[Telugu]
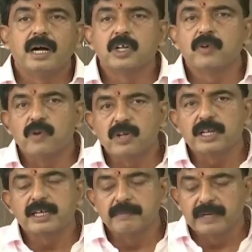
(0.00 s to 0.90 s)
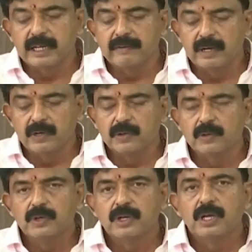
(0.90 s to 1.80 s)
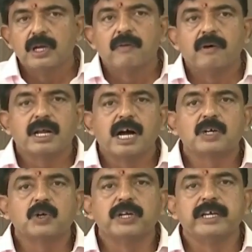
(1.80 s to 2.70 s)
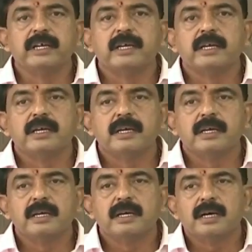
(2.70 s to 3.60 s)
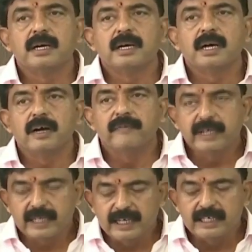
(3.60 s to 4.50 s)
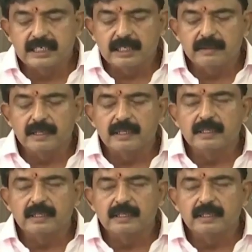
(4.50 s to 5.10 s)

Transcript: ఆటో ఓనర్ కమ్ డ్రైవర్లు వారి ఆటోని విక్రయించిన